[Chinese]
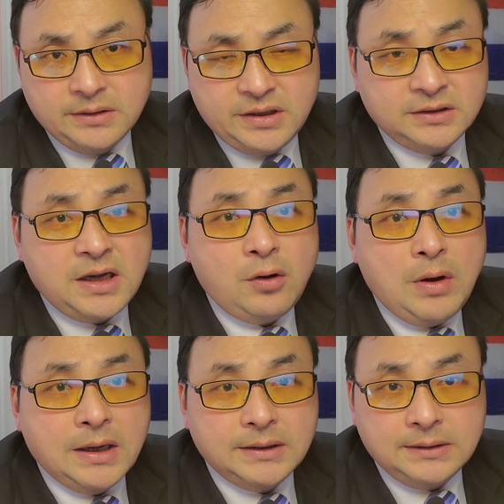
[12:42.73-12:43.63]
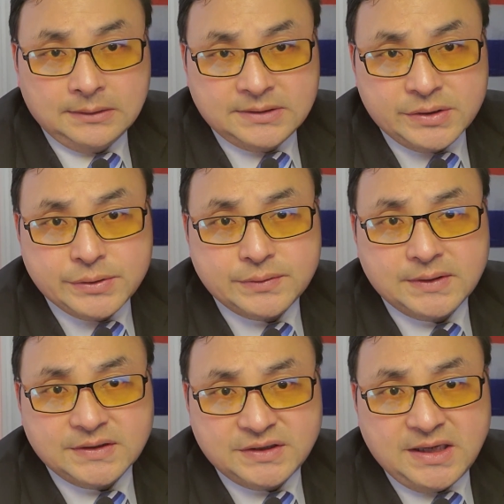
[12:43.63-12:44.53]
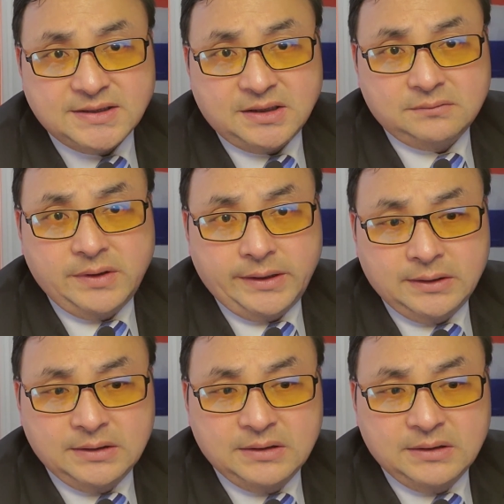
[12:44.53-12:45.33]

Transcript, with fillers: 听他话的政治局的其他常委，